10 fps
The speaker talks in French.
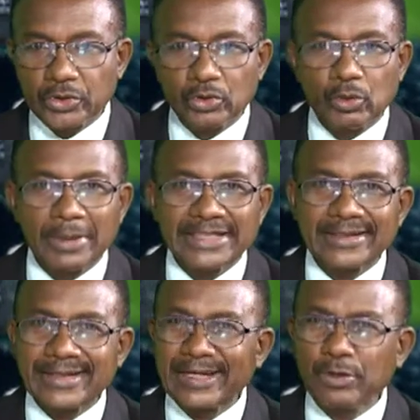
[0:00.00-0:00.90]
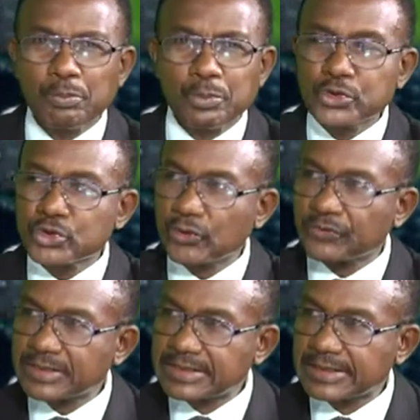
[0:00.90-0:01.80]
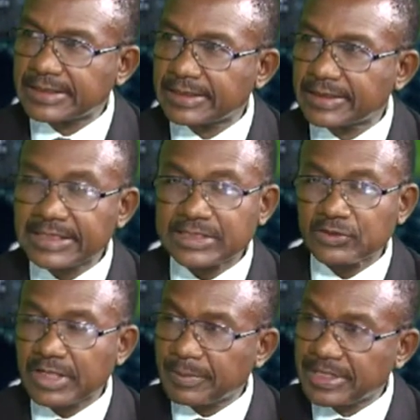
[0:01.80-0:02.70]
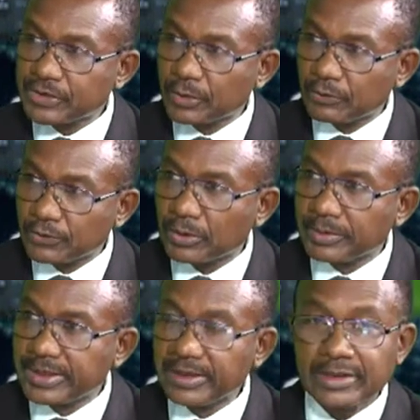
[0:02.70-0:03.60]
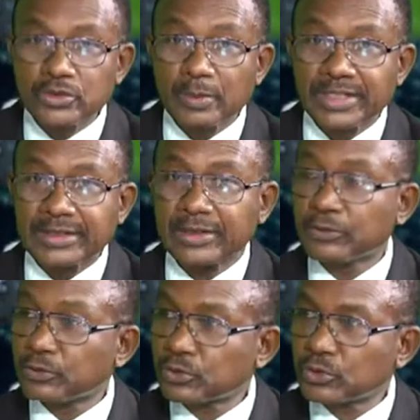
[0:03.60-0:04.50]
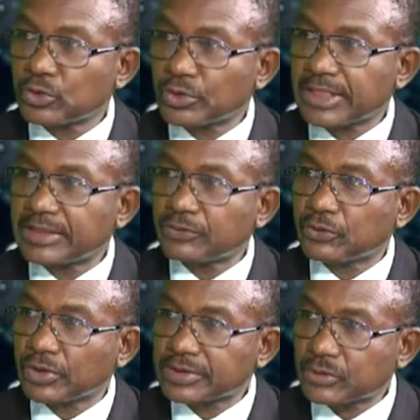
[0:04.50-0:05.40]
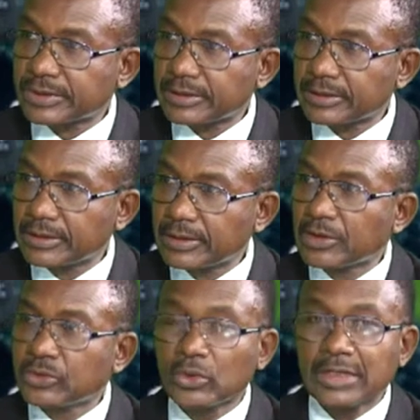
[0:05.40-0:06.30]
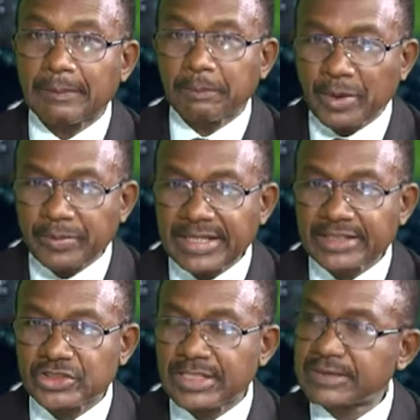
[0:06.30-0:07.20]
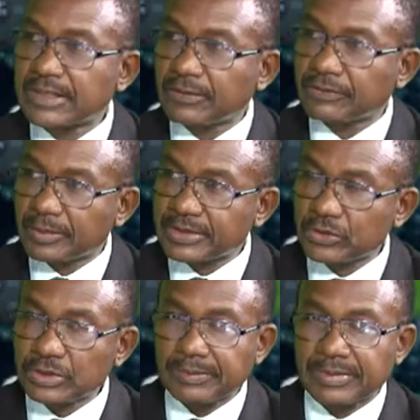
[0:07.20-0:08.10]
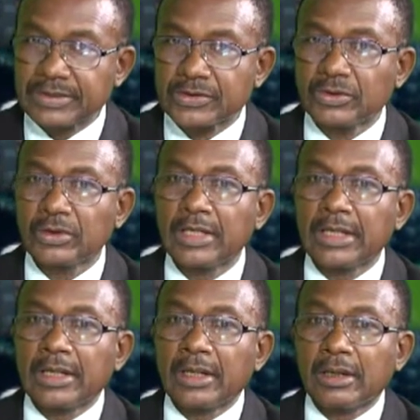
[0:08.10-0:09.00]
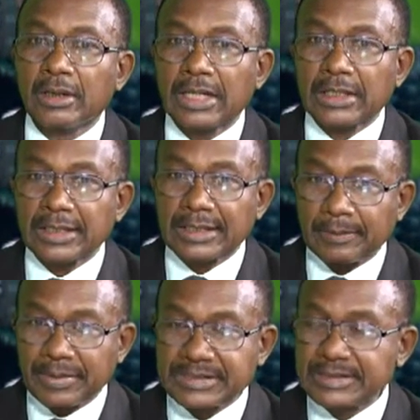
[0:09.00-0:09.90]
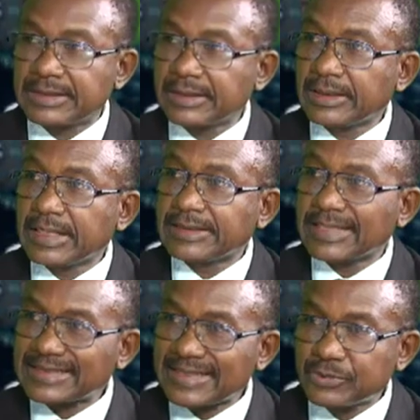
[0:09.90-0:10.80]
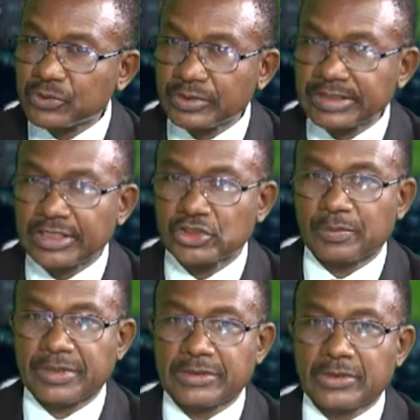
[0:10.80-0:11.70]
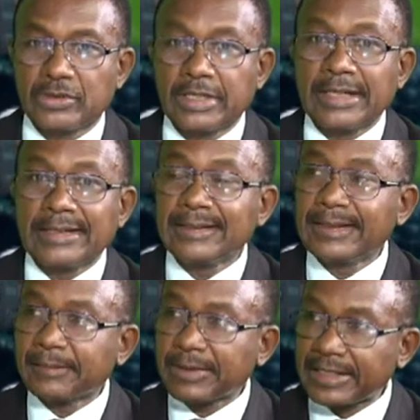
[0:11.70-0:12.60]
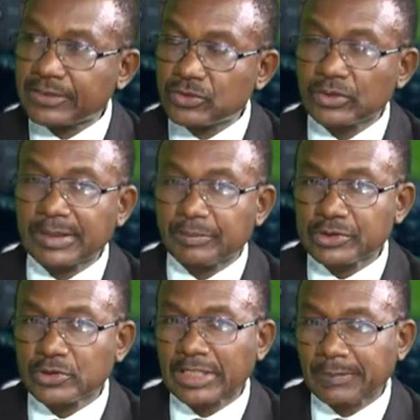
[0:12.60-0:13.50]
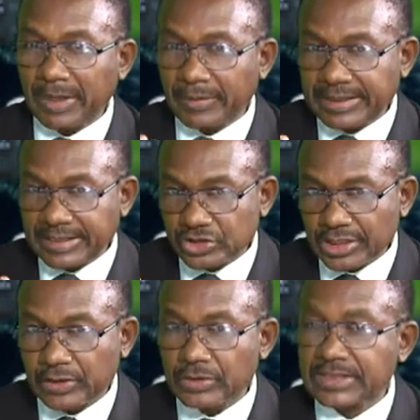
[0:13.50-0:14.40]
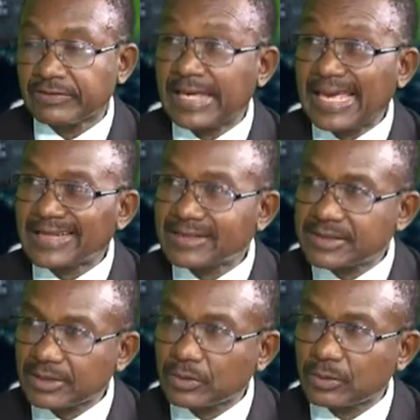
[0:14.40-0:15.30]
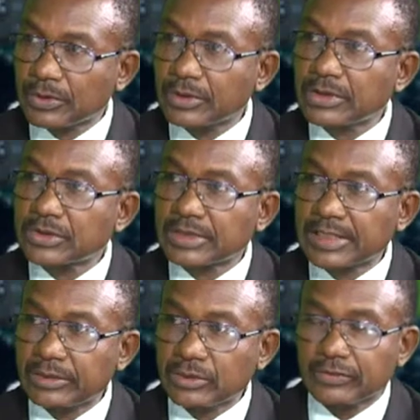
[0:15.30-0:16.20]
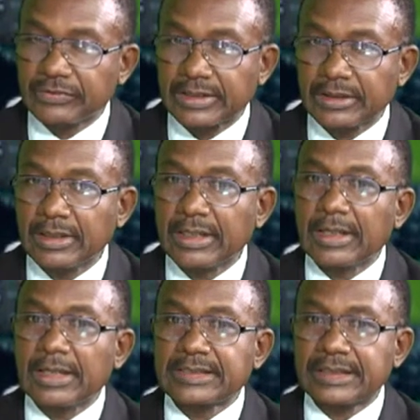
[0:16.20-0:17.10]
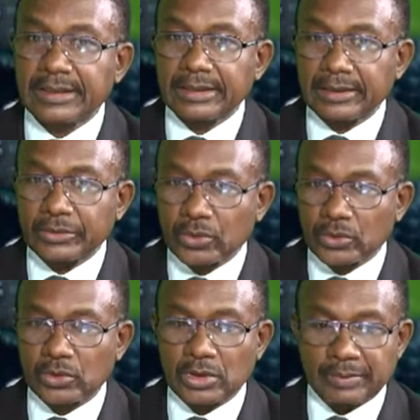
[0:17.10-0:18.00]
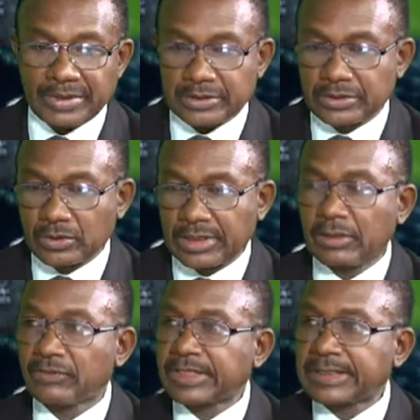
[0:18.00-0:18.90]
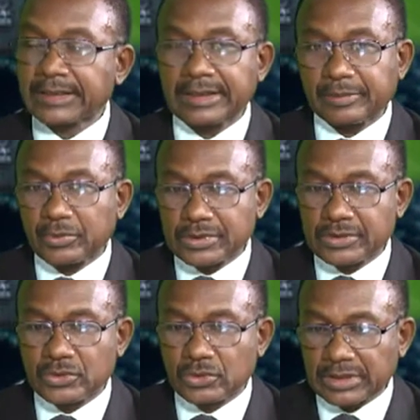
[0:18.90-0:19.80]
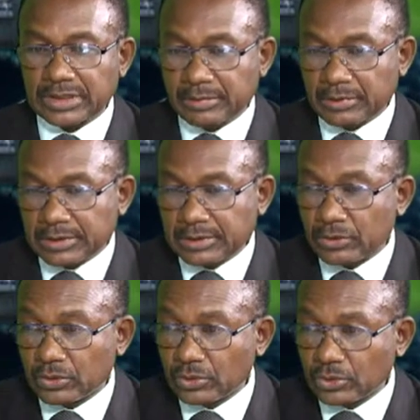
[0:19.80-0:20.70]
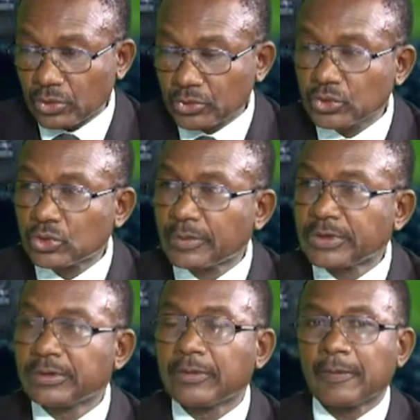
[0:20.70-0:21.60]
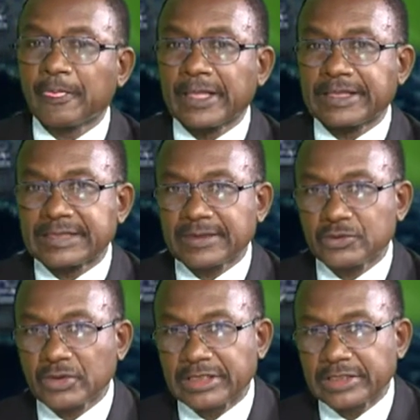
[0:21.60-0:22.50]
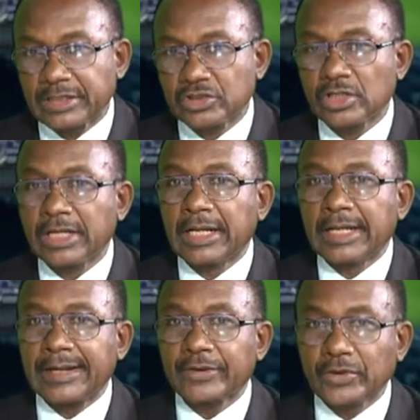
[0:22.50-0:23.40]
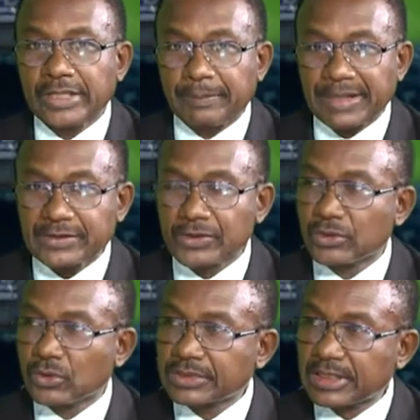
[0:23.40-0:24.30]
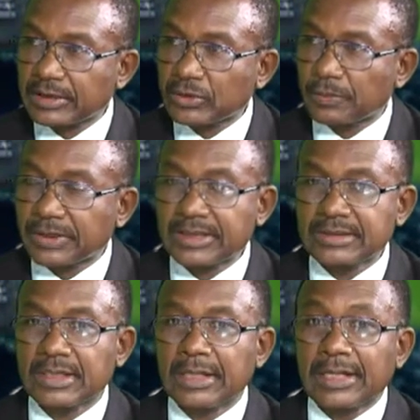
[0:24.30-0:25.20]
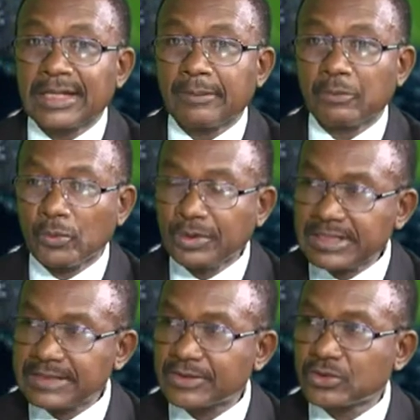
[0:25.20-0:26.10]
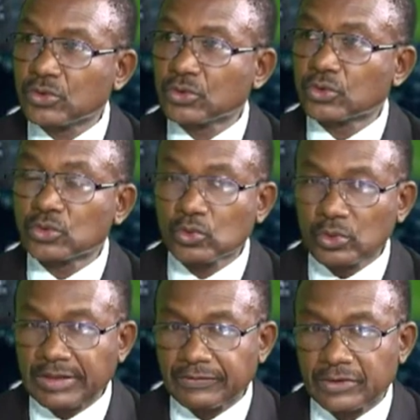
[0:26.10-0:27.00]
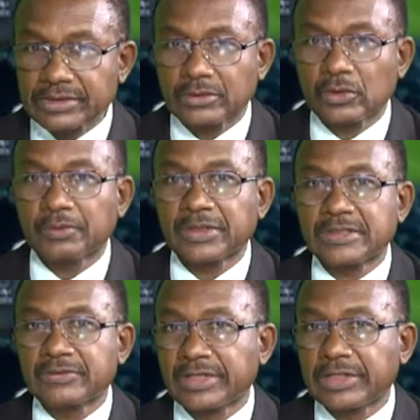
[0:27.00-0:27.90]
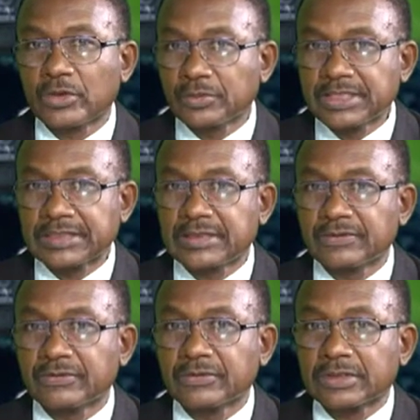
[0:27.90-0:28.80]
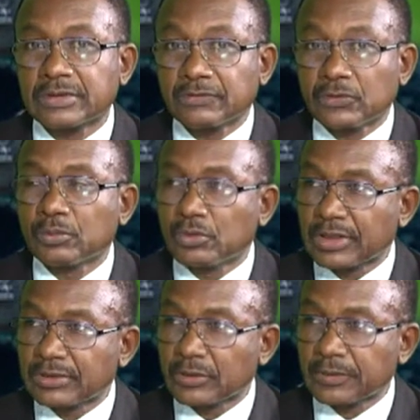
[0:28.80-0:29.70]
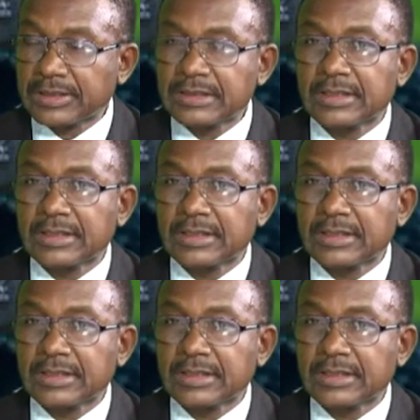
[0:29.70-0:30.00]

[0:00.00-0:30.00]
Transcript: le matériel le plus sophistiqué. Si vous n'avez pas les hommes formés, ce matériel vous donnera des faux résultats. Donc la première richesse, c'est la formation des personnes, euh, la capacité, la description des tâches des personnes, l'écriture des procédures qui permettent à chacun de savoir exactement ce qu'il a lieu de faire. C'est donc à partir de là, on va écrire les procédures de recrutement, la description des tâches, l'accueil des personnes au sein de l'entreprise, la mobilisation de toutes les forces d'entreprise vers l'objectif qu'il faut pour l'entreprise,